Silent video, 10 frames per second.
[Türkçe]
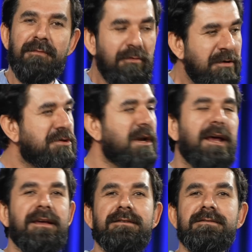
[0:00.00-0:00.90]
Onun için
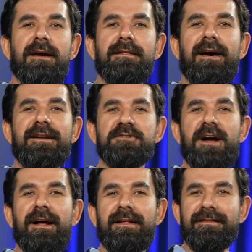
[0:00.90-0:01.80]
ey serdar
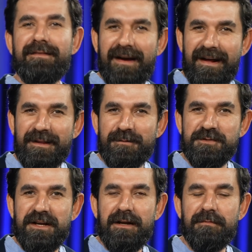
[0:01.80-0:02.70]
Cihan diye aldım
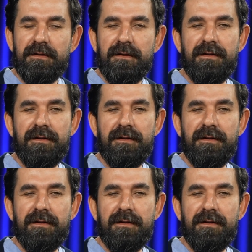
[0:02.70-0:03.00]
selam.